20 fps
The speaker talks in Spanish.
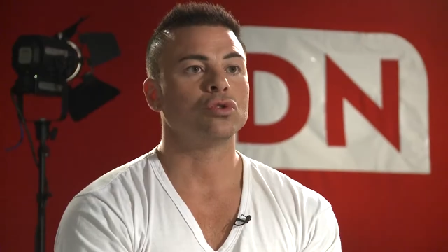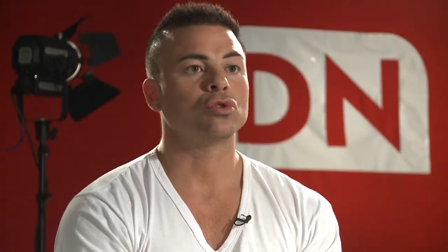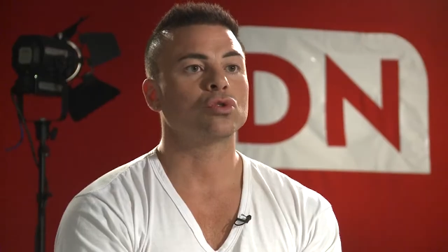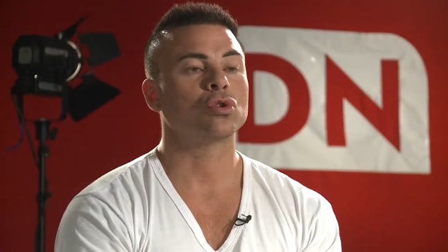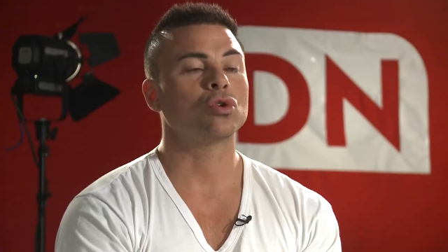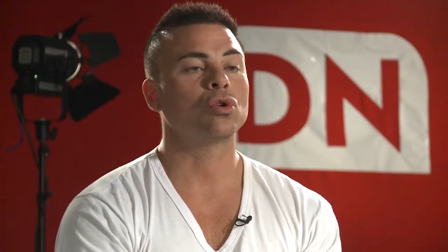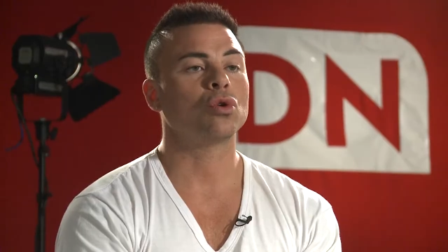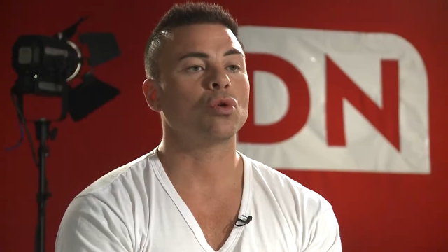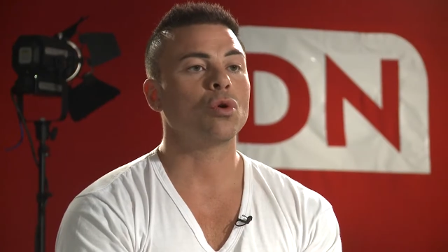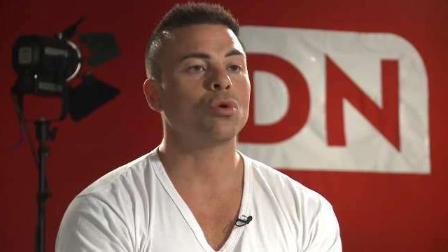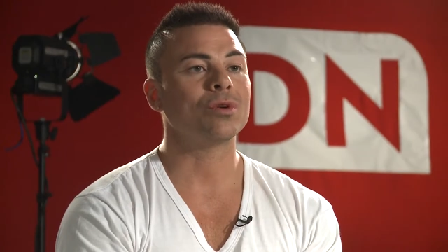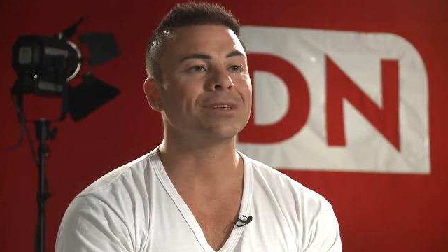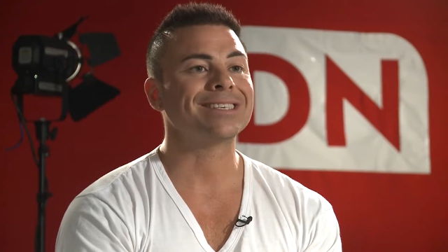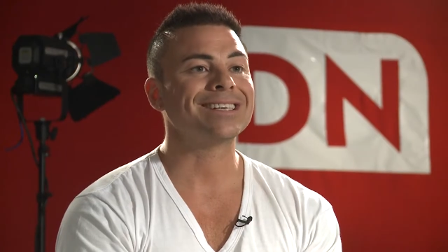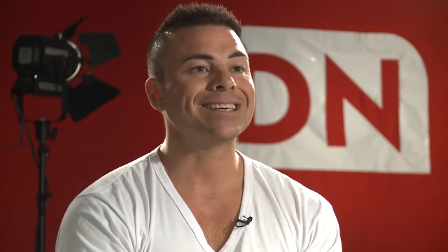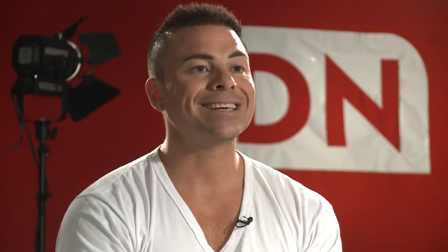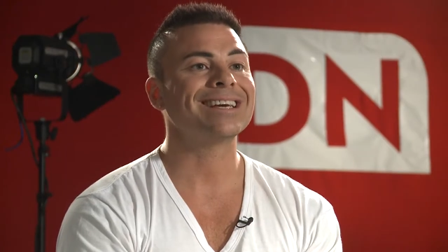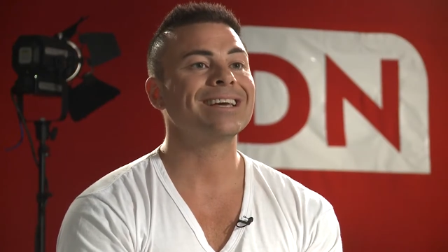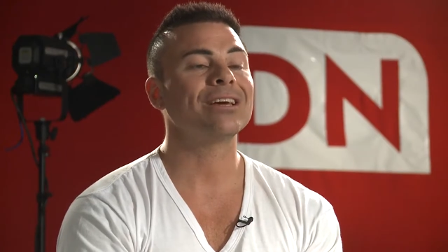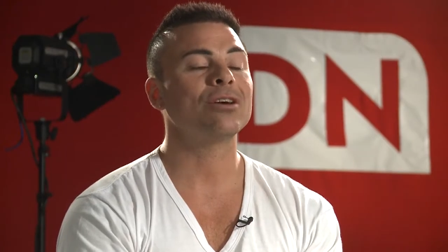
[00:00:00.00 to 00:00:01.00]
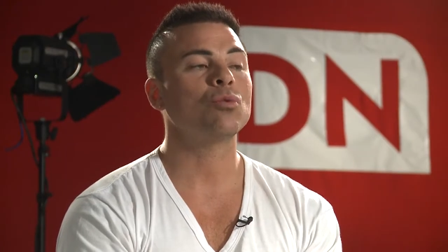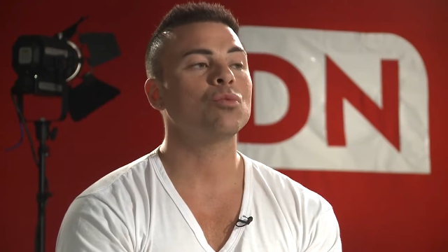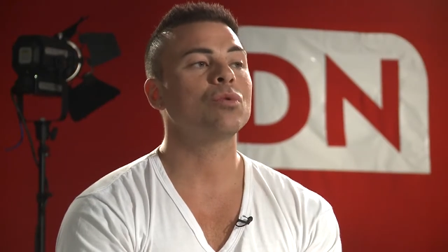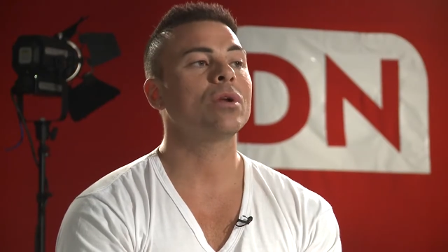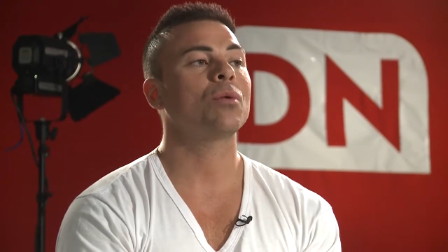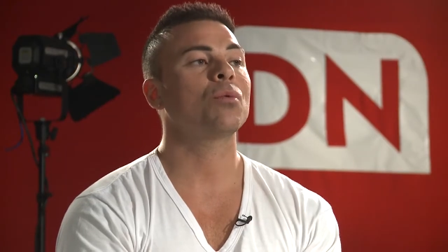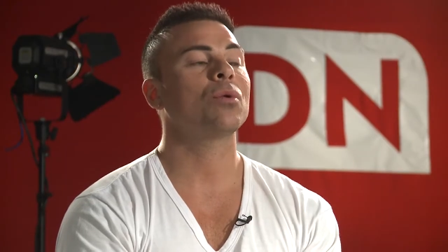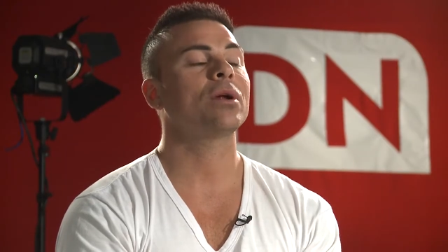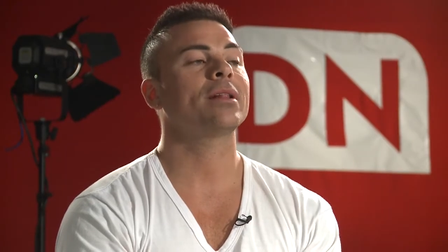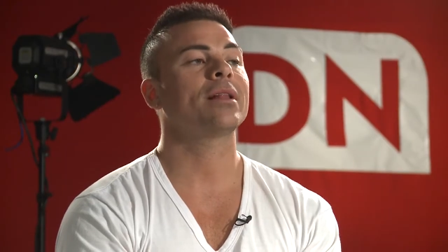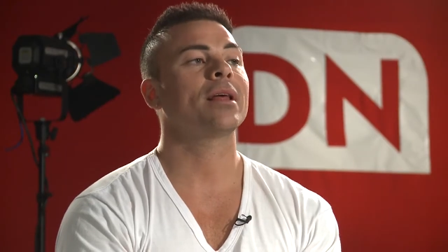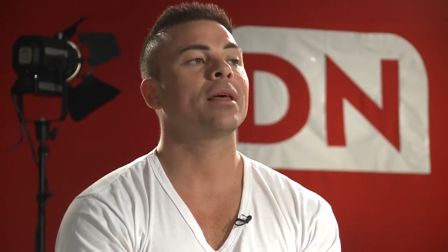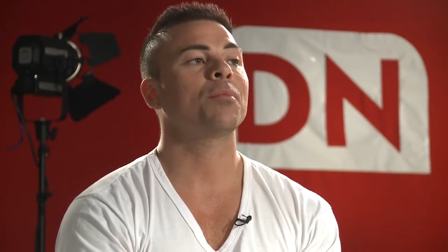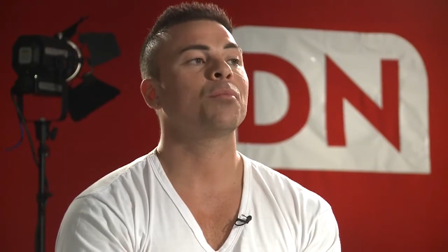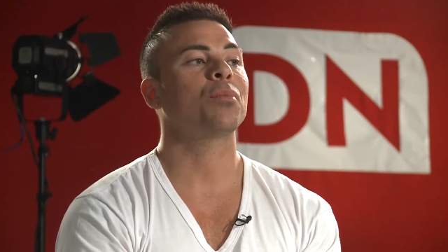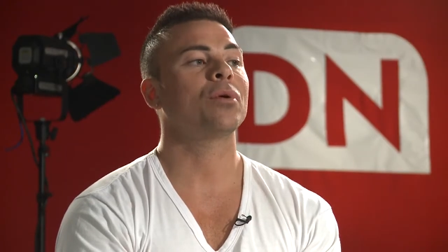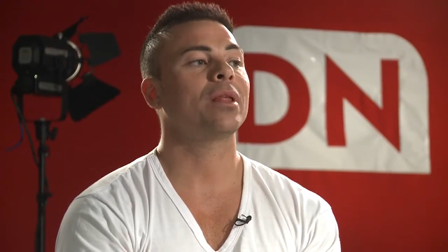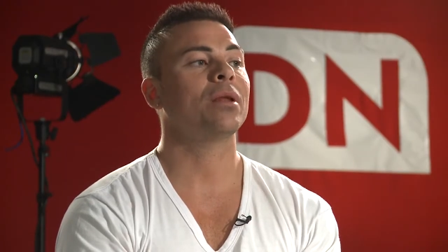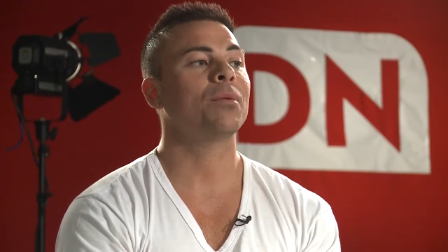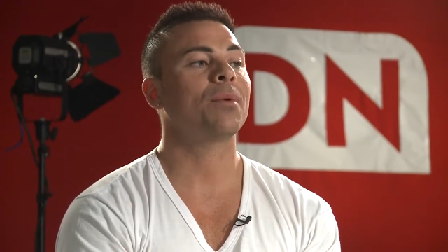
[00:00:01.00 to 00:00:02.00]
Yo llegué una vuelta
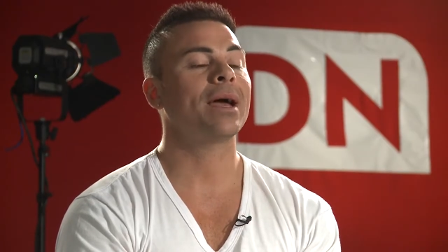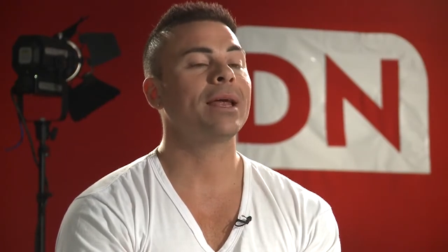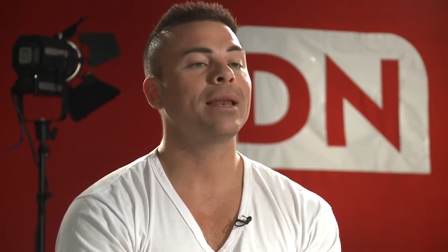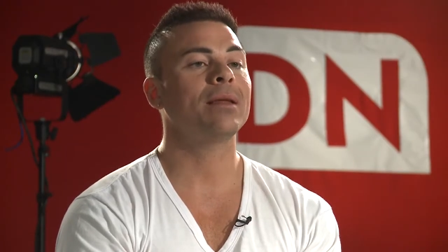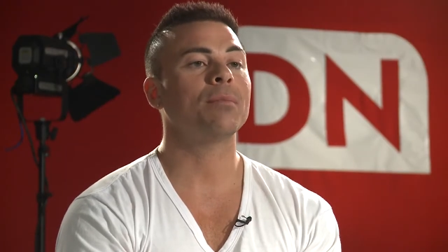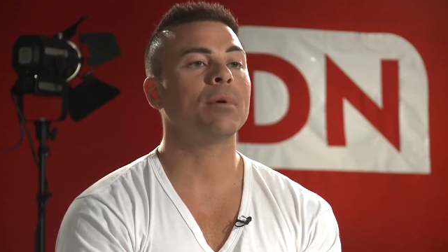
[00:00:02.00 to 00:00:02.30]
después del baile,